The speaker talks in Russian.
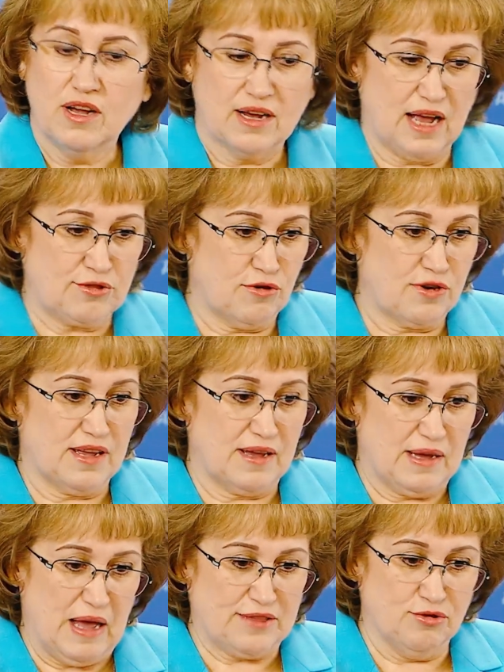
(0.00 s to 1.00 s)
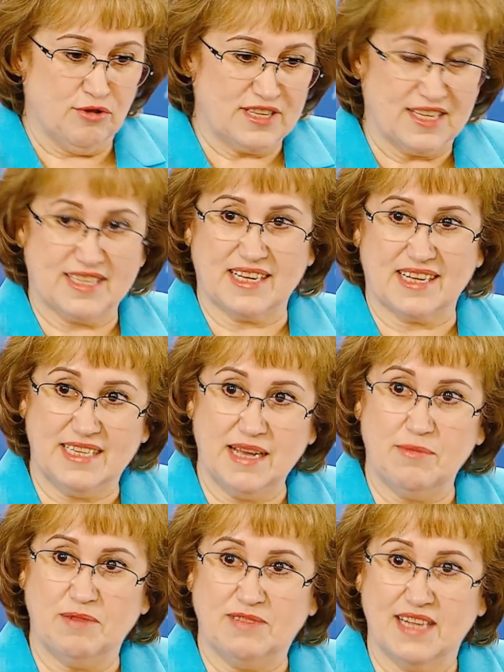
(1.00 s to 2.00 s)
который относится к землям